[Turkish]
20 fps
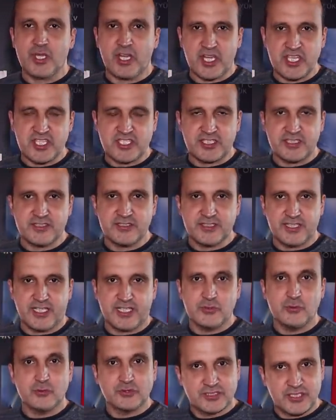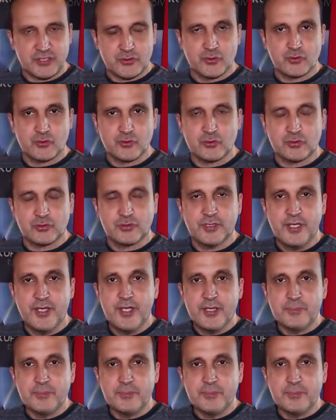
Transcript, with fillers: HD yani yüksek çözünürlüklü